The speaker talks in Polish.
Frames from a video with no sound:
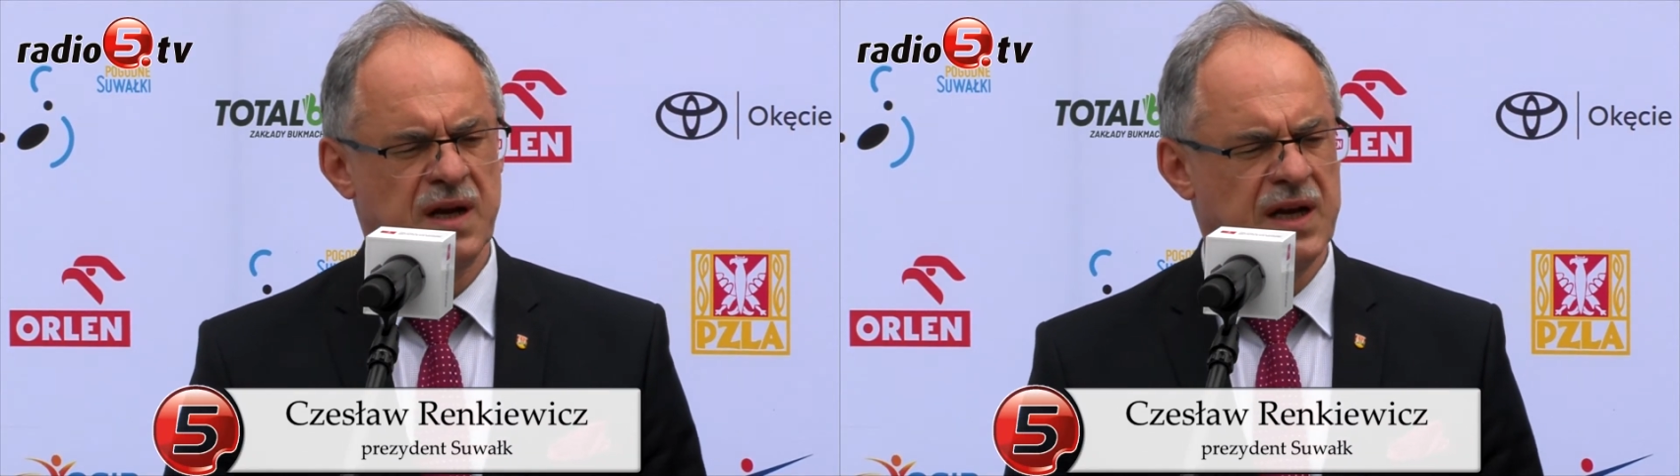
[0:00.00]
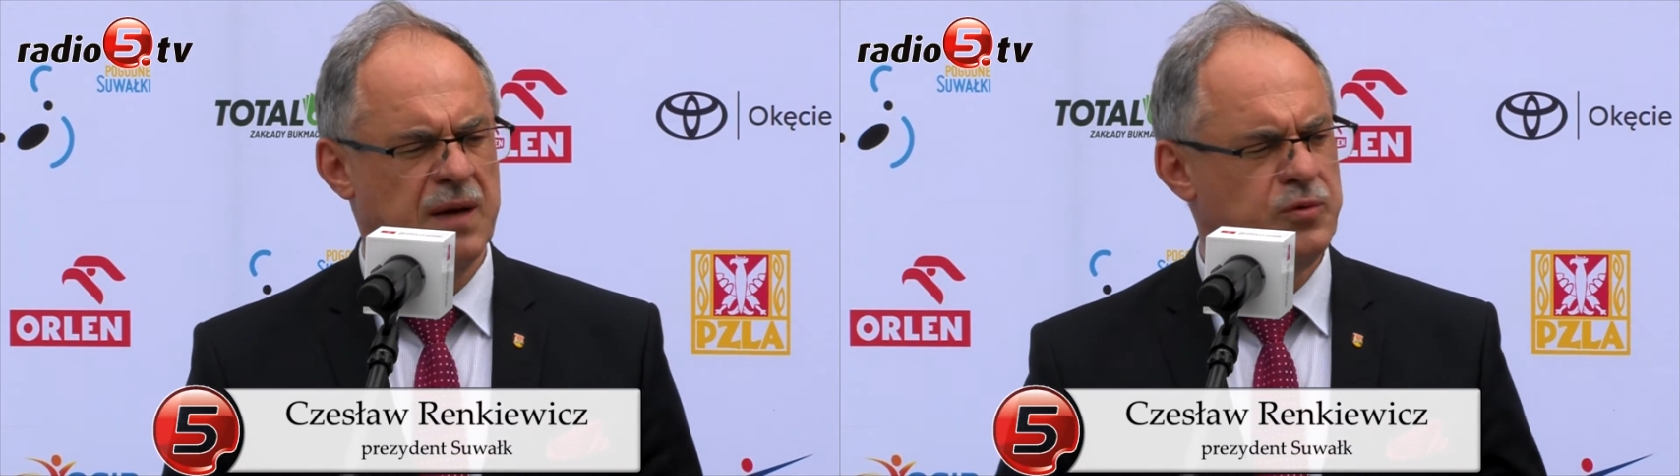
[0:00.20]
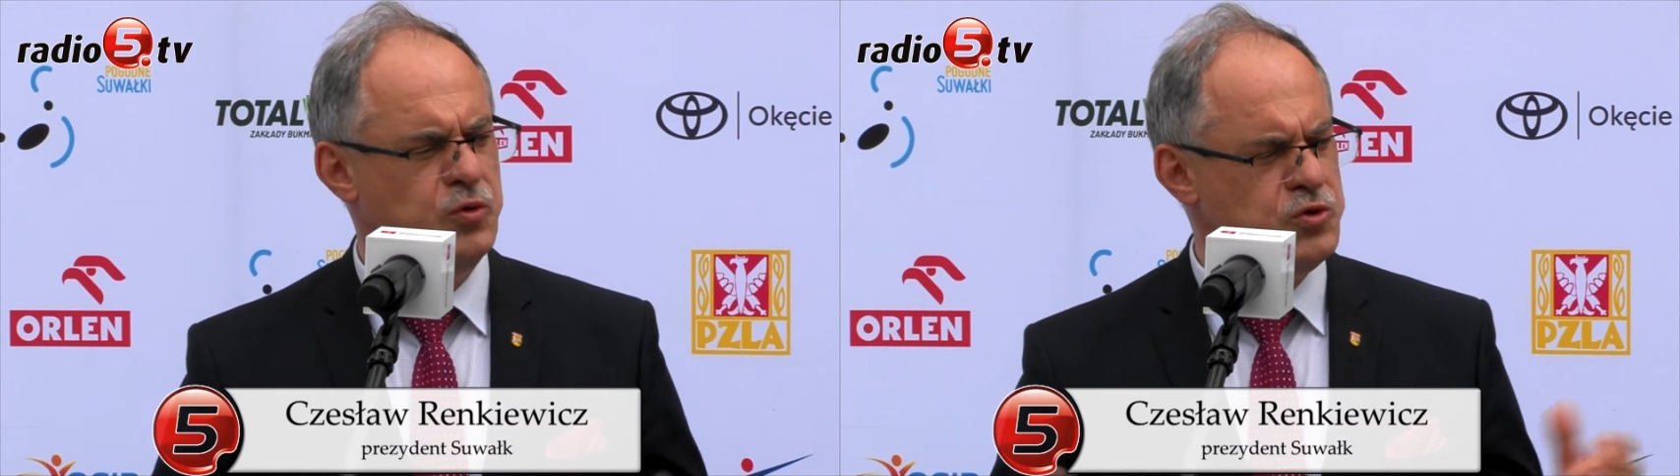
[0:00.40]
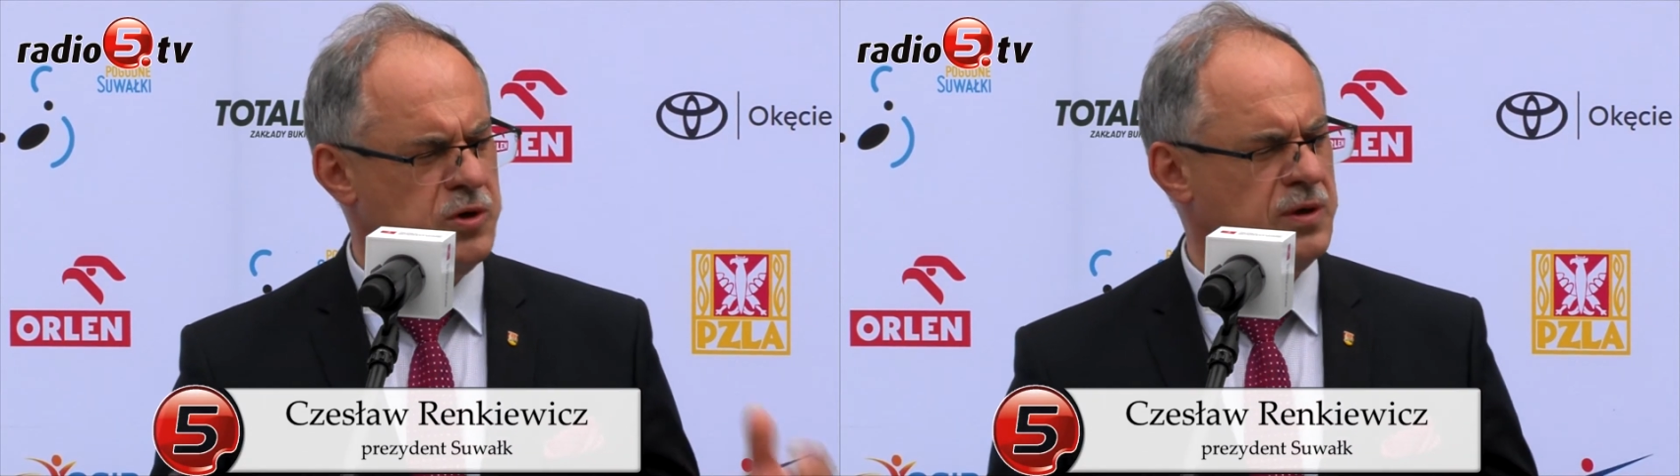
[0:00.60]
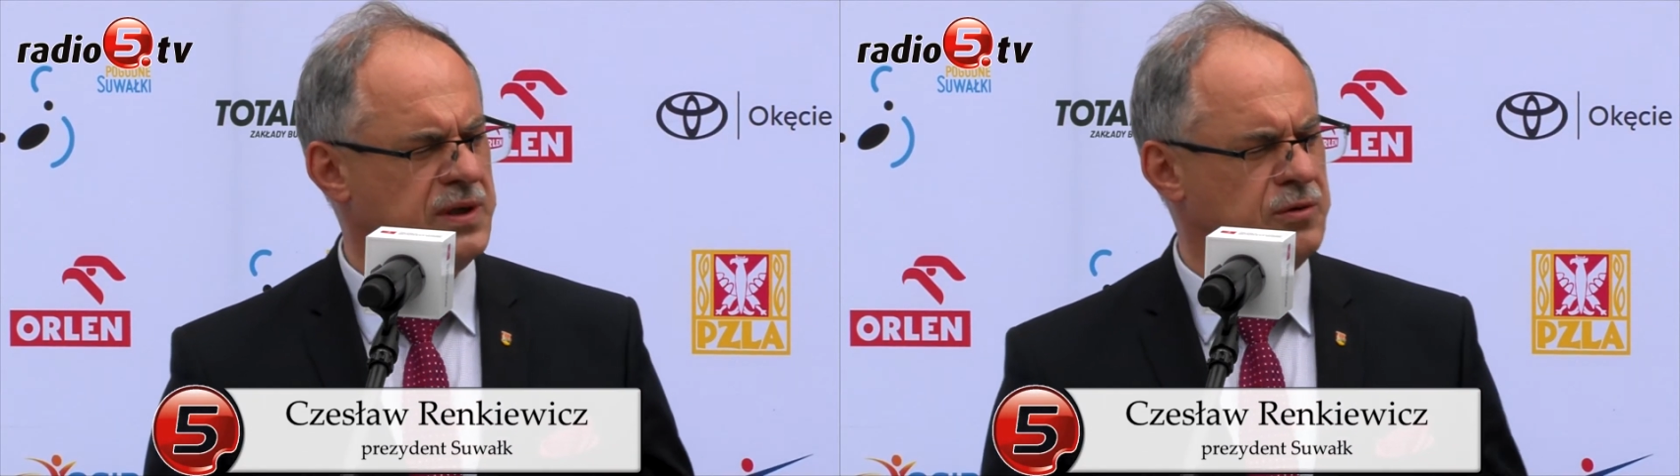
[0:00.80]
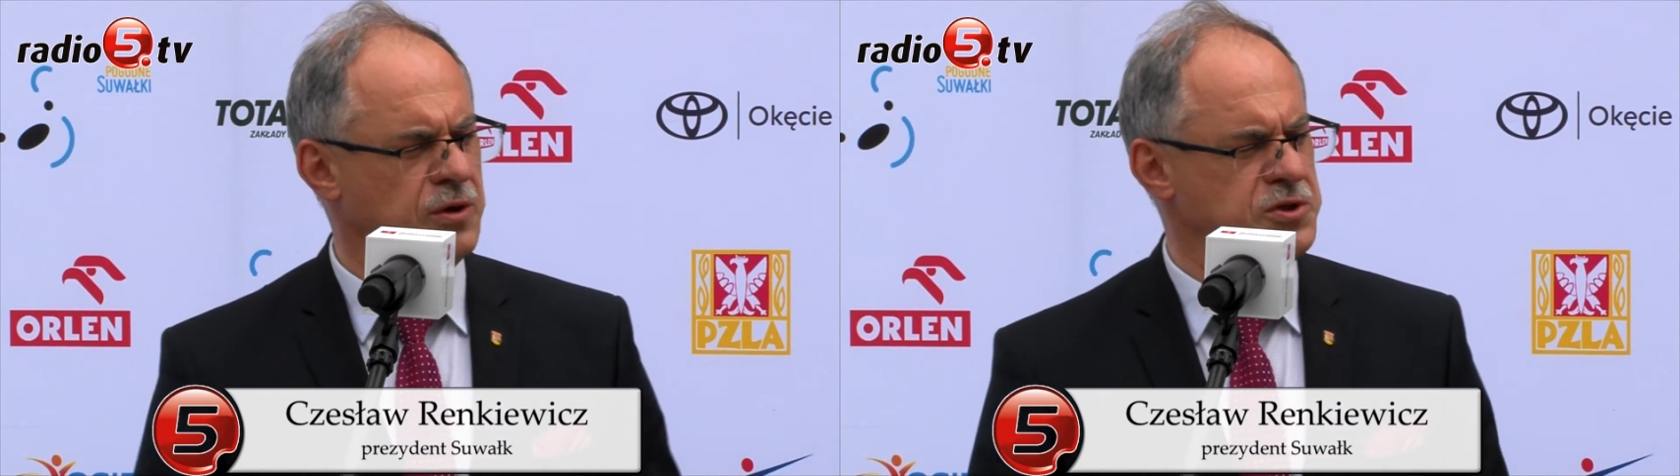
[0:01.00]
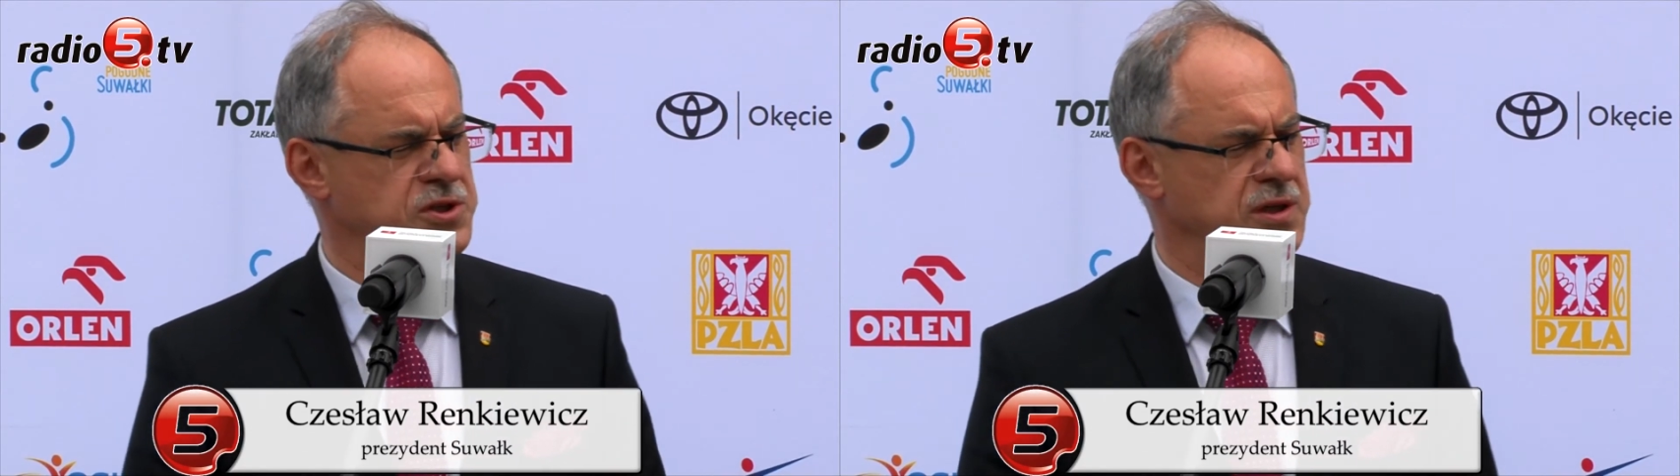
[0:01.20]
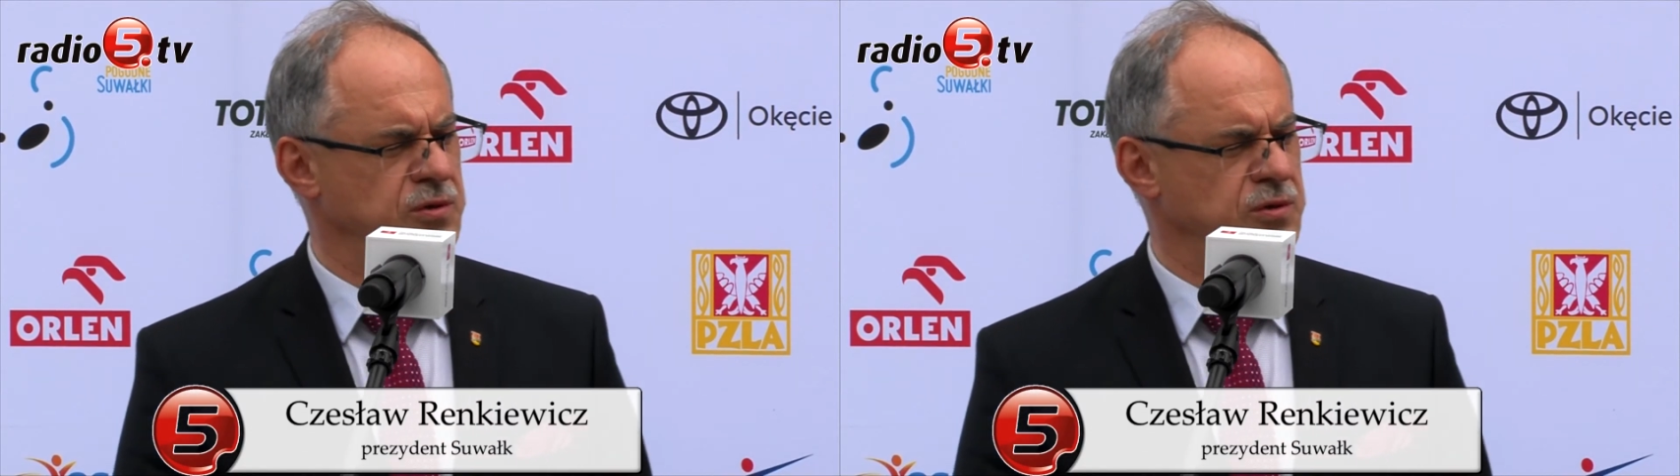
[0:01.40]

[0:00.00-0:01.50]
nam dużo radości,